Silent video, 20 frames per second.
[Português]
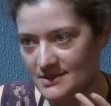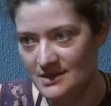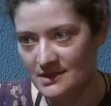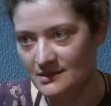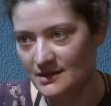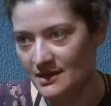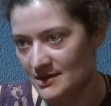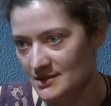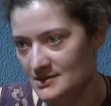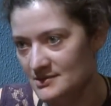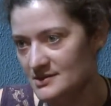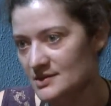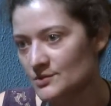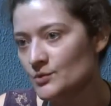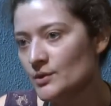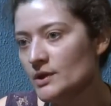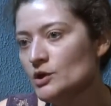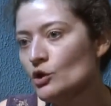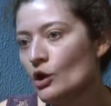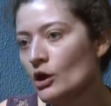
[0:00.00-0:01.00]
que teria
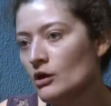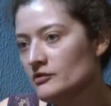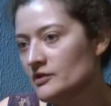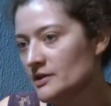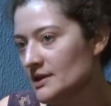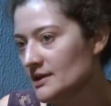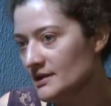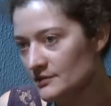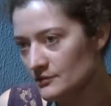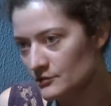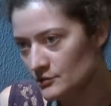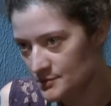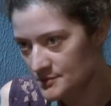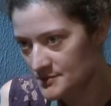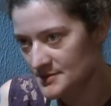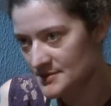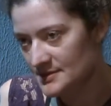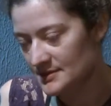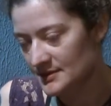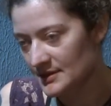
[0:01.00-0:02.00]
sido em nove
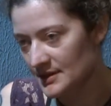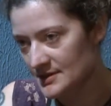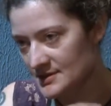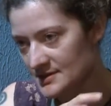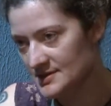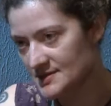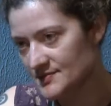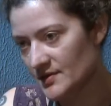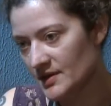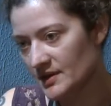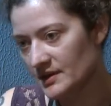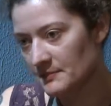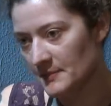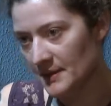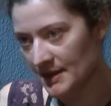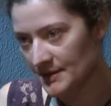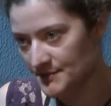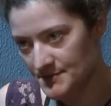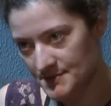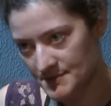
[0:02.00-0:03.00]
livros desses
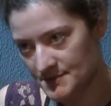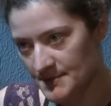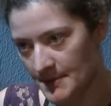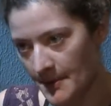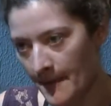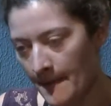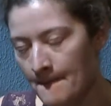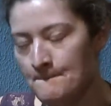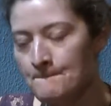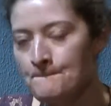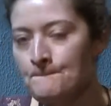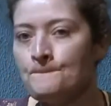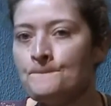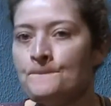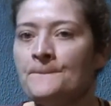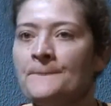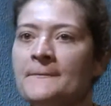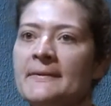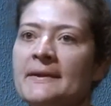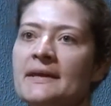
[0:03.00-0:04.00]
fragmentos.
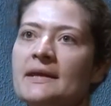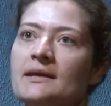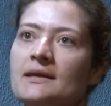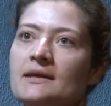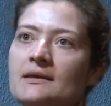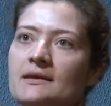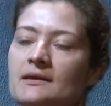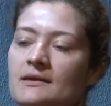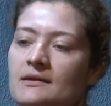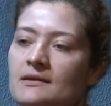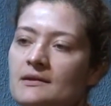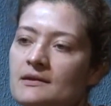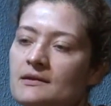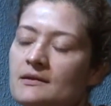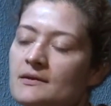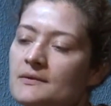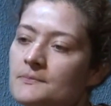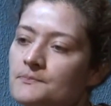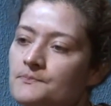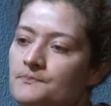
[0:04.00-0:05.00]
Quer e... dizer, é